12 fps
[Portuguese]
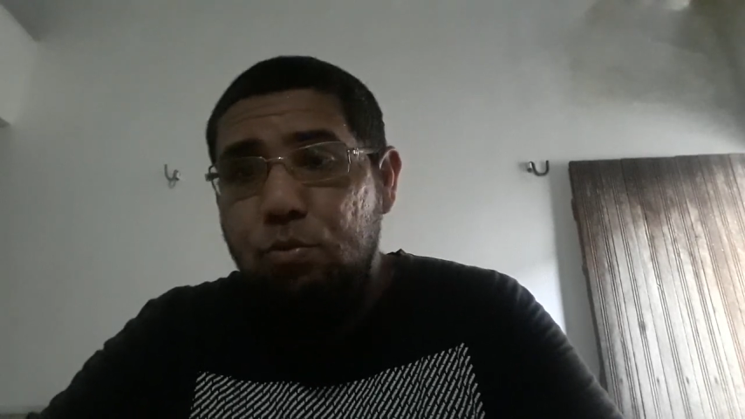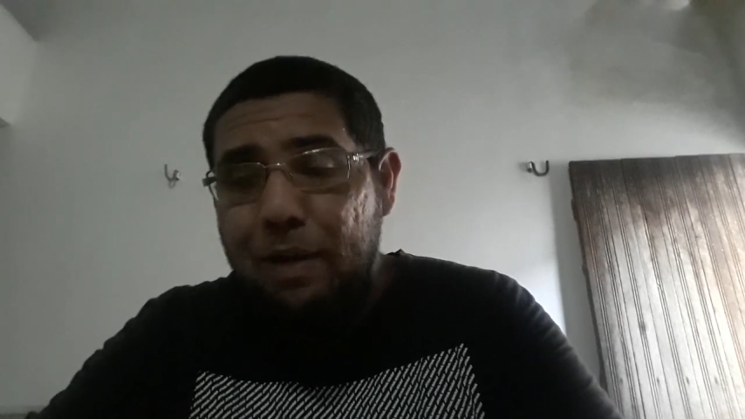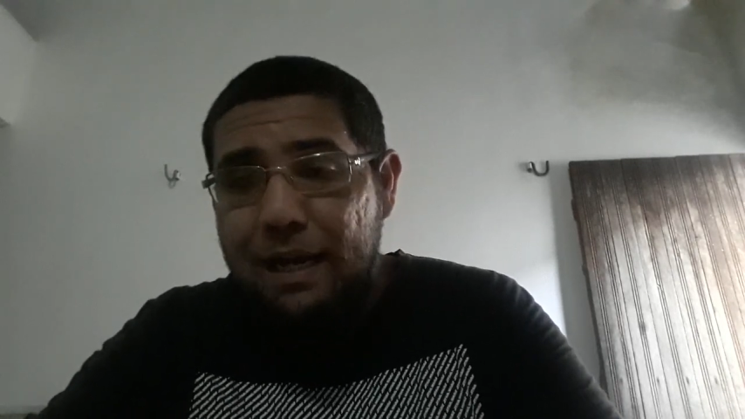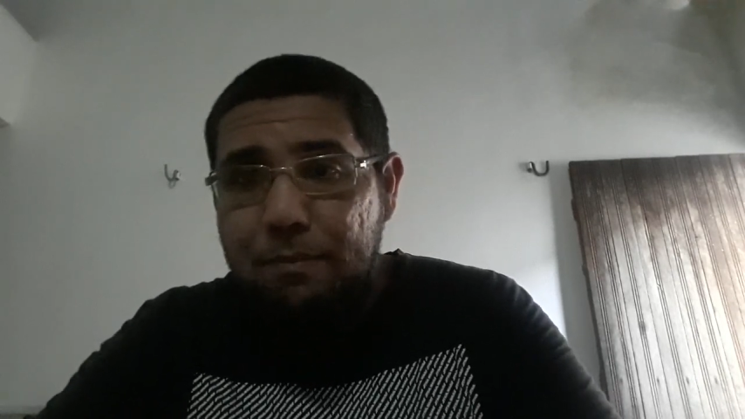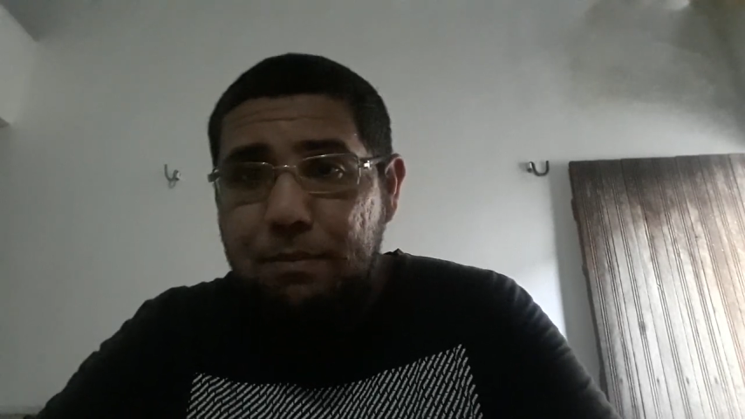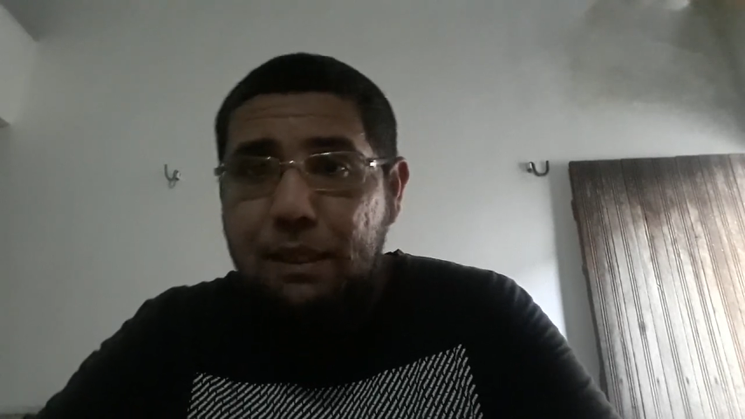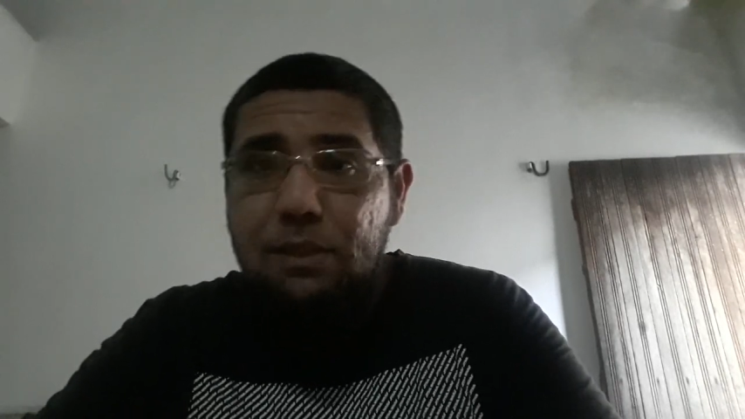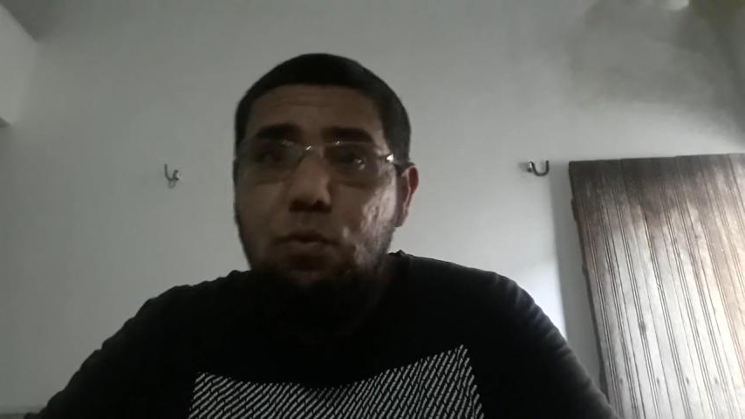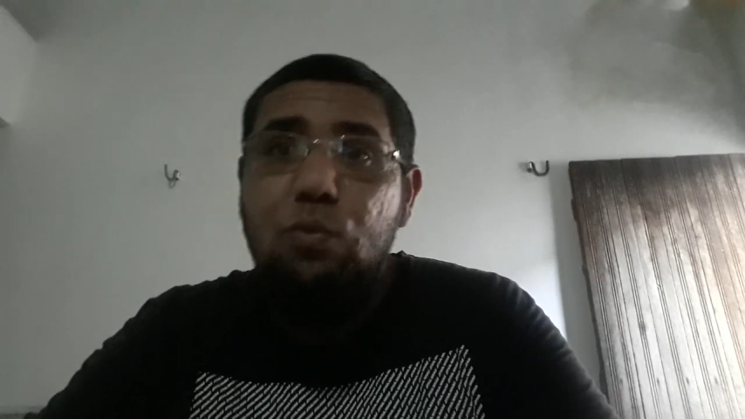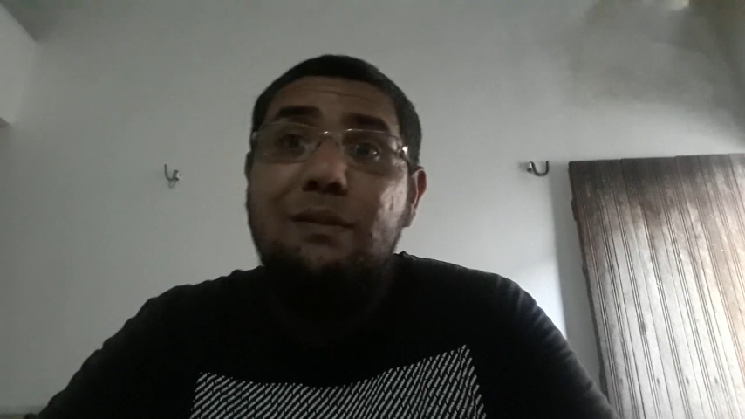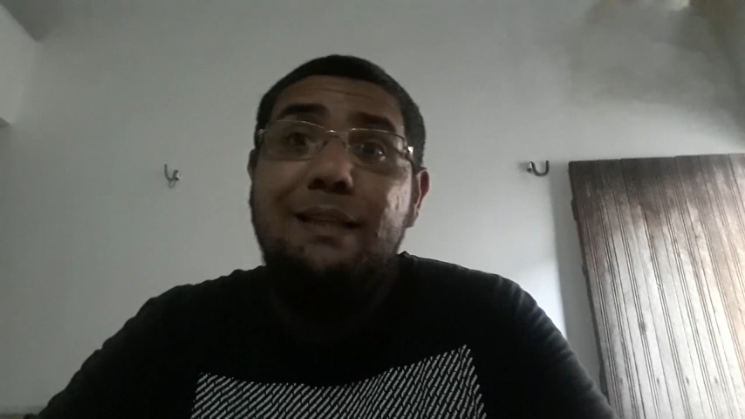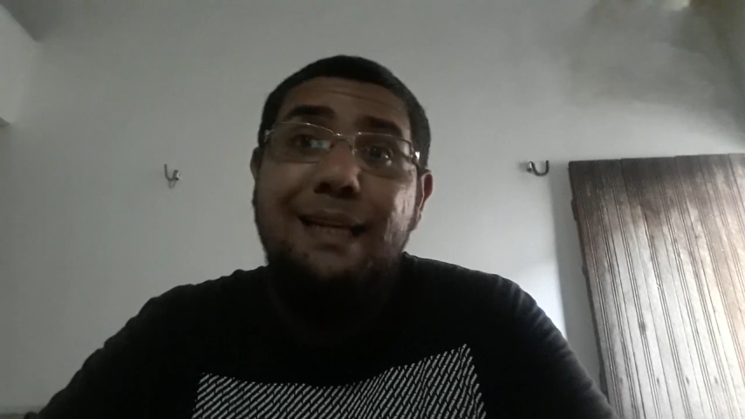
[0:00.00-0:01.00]
de pagamento
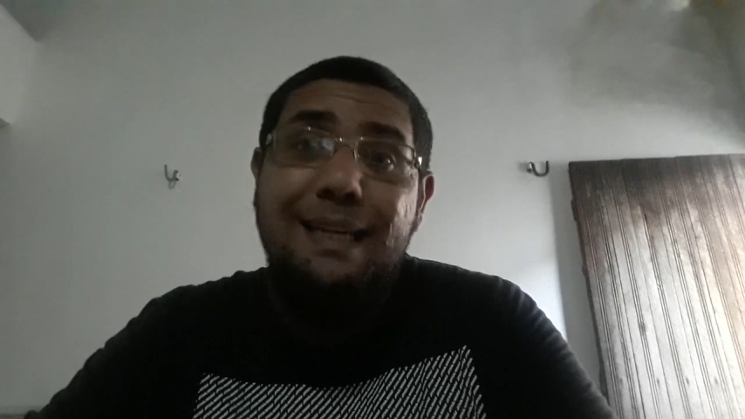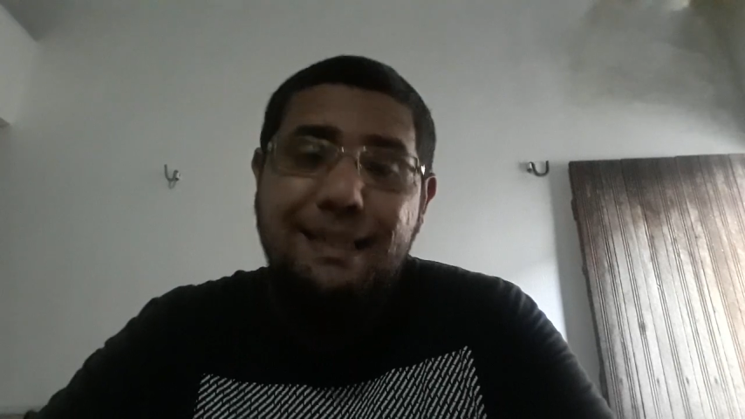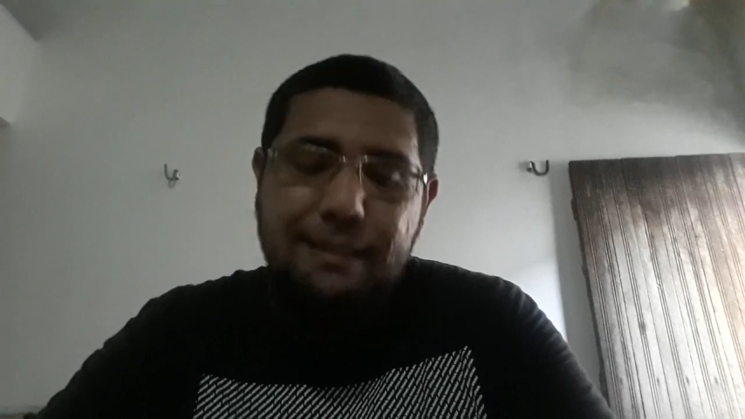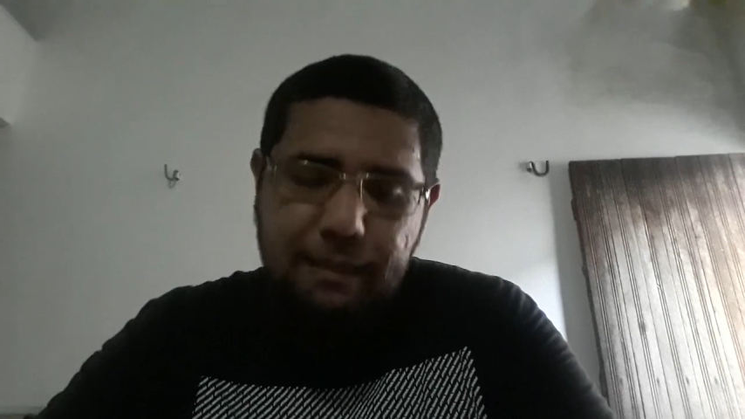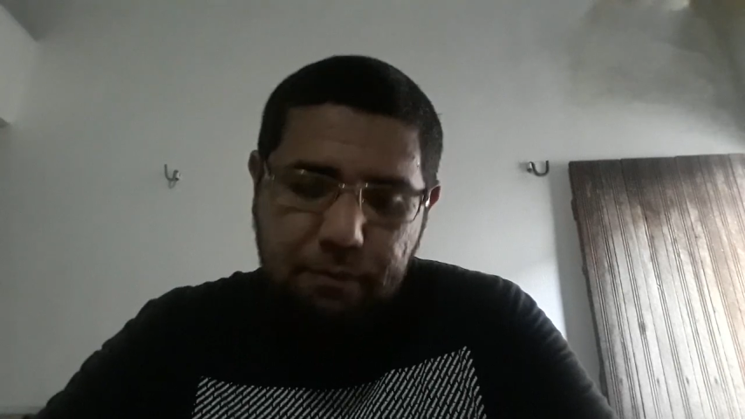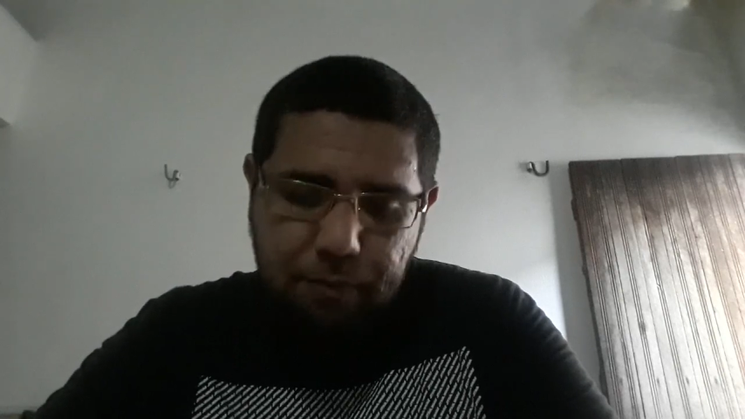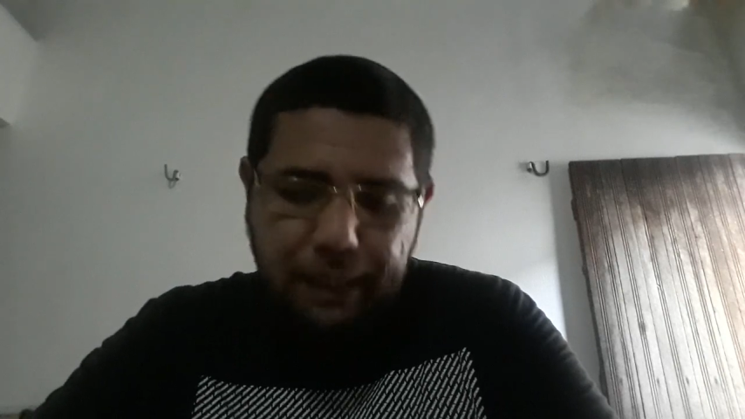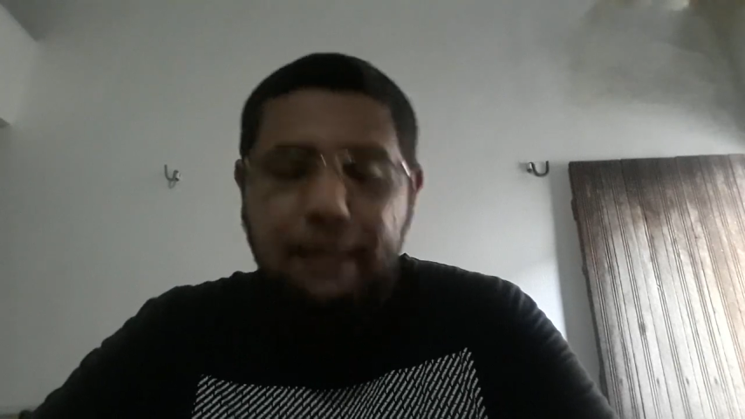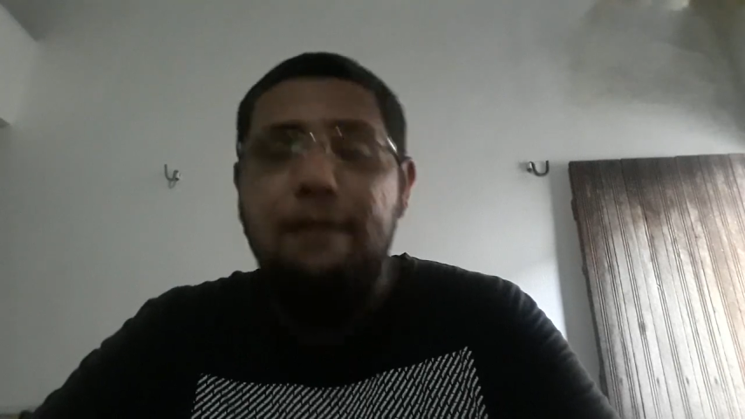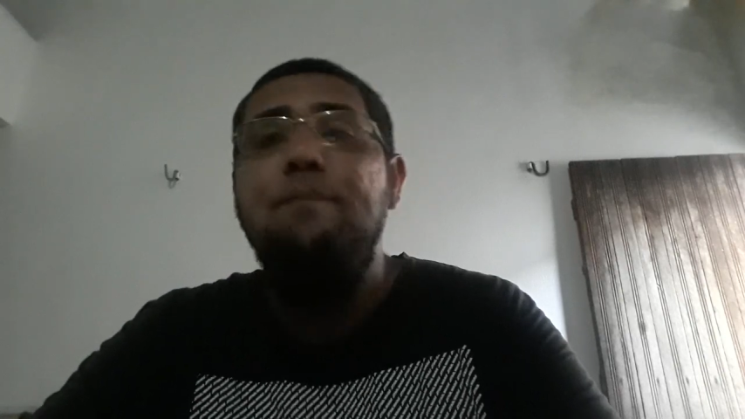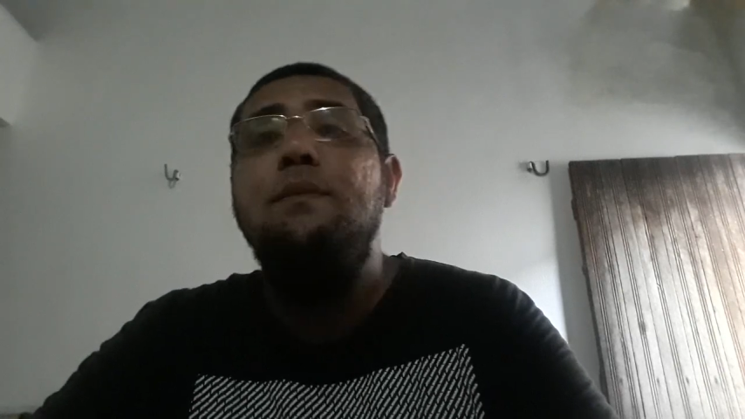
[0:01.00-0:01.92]
dele também.